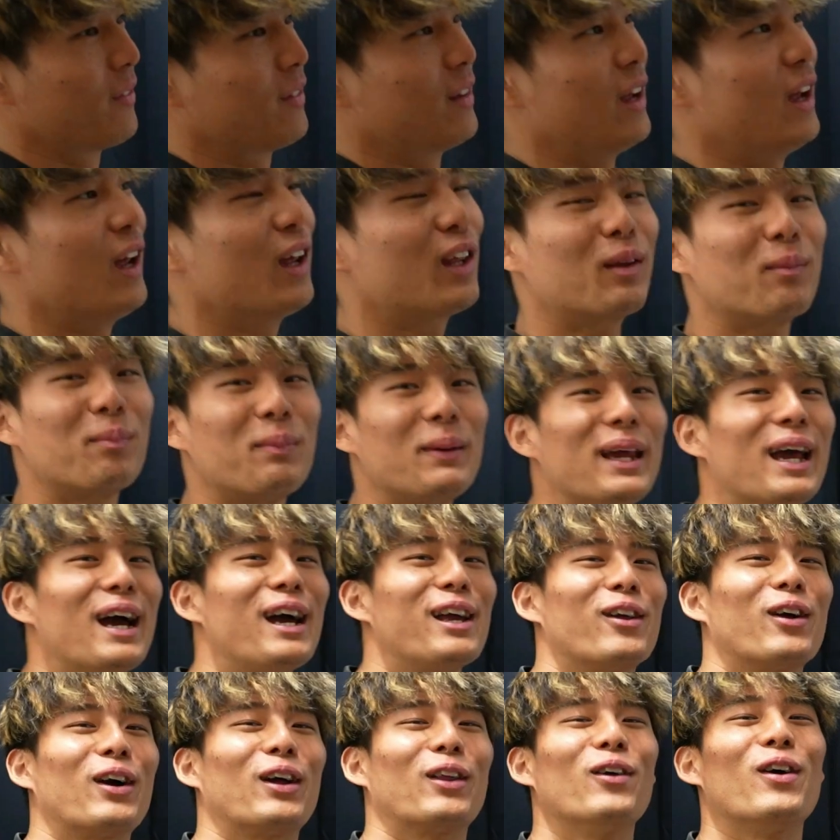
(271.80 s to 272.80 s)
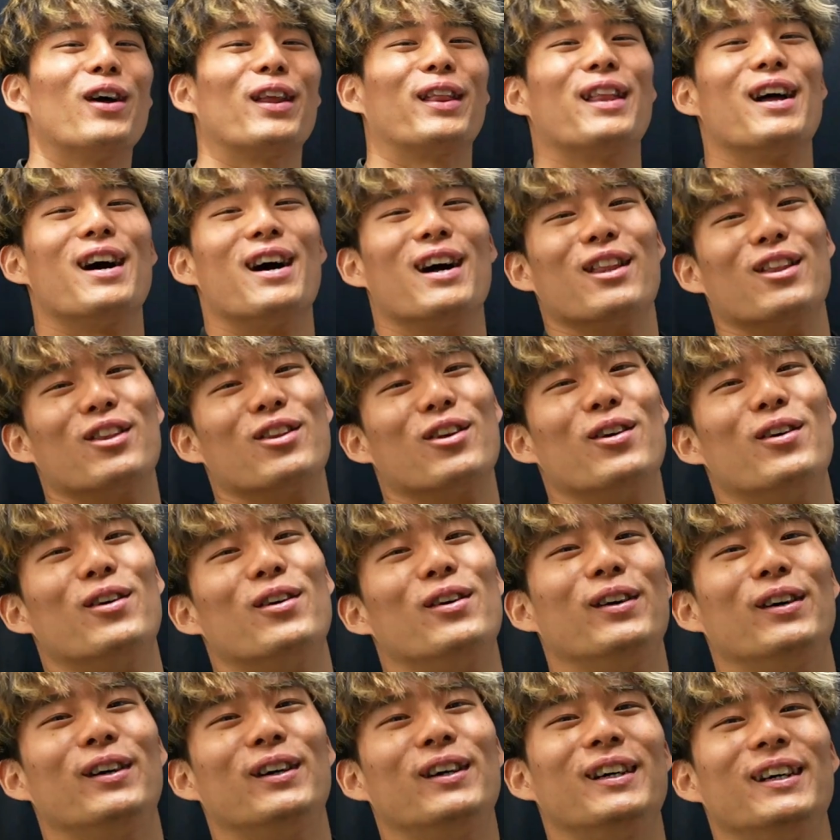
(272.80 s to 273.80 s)
で SPI とかどうやった班長
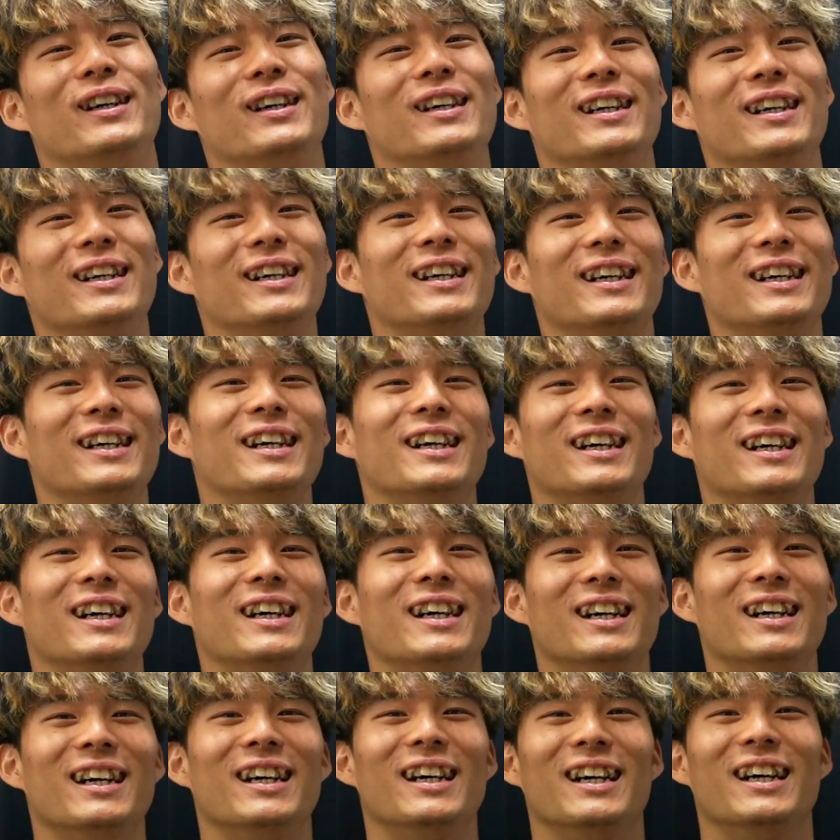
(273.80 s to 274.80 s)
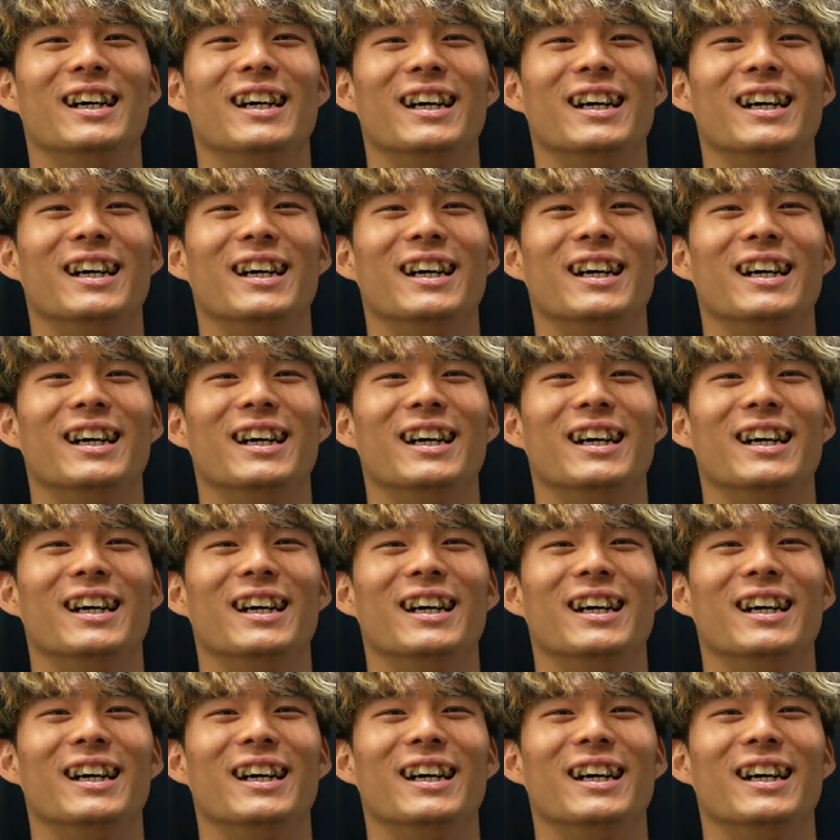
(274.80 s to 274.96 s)
SPI 昨日受けたけど、